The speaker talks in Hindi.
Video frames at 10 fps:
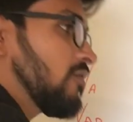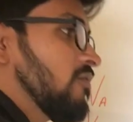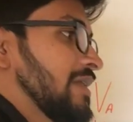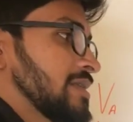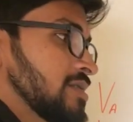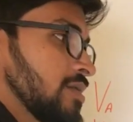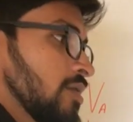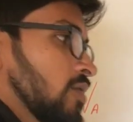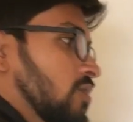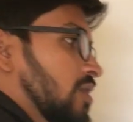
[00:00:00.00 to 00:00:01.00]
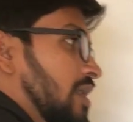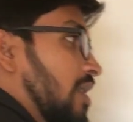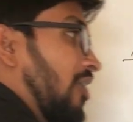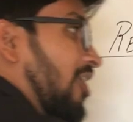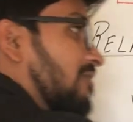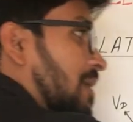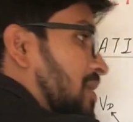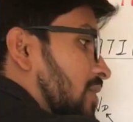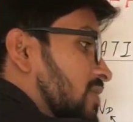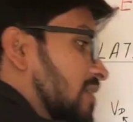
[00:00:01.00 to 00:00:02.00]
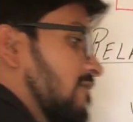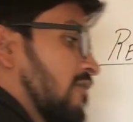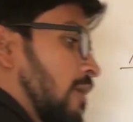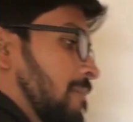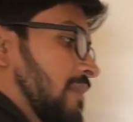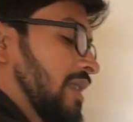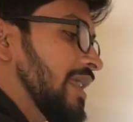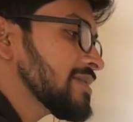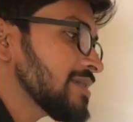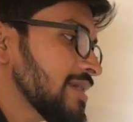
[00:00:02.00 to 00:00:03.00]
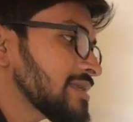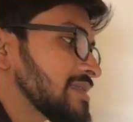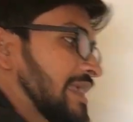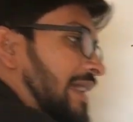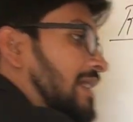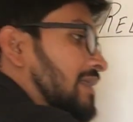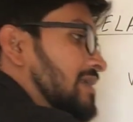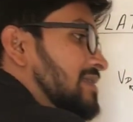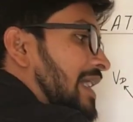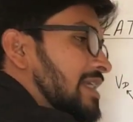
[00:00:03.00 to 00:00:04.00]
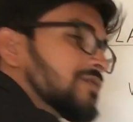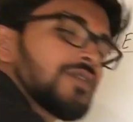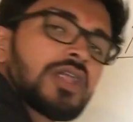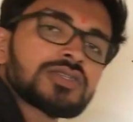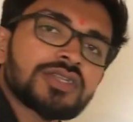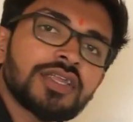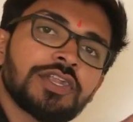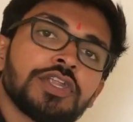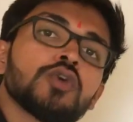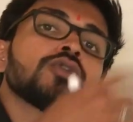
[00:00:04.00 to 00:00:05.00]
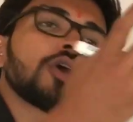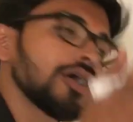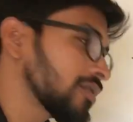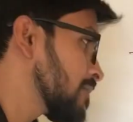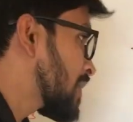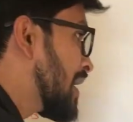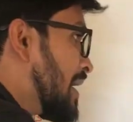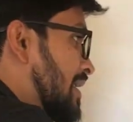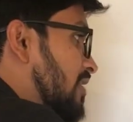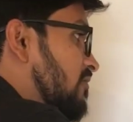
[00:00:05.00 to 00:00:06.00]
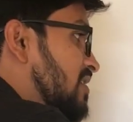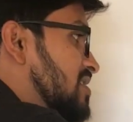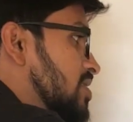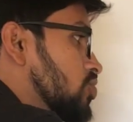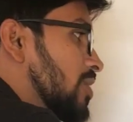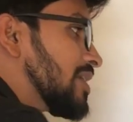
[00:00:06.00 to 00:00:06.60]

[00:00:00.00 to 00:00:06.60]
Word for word: वेस्ट तो ये ऑफ का मीनिंग होता है फ्रॉम नेक्स्ट है साइकिलिस्ट हैज वेलोसिटी ड्यू नॉर्थ ये वीसी जो है